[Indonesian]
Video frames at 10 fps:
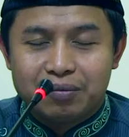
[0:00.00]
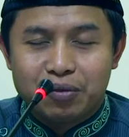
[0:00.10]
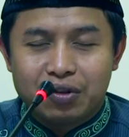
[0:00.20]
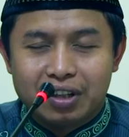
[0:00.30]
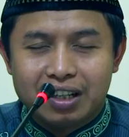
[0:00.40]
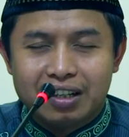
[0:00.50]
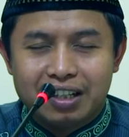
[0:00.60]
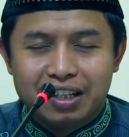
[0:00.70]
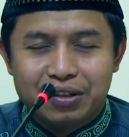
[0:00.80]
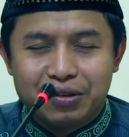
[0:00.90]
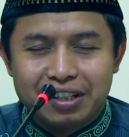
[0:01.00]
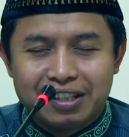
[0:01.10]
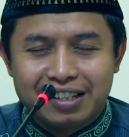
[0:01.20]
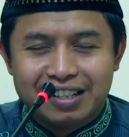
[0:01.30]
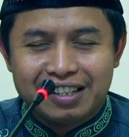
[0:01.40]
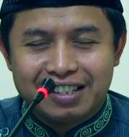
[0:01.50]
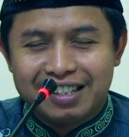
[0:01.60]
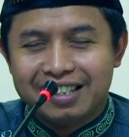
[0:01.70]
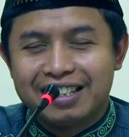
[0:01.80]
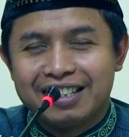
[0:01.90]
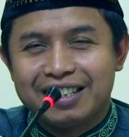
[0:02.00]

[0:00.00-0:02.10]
Mungkin di Indonesia saja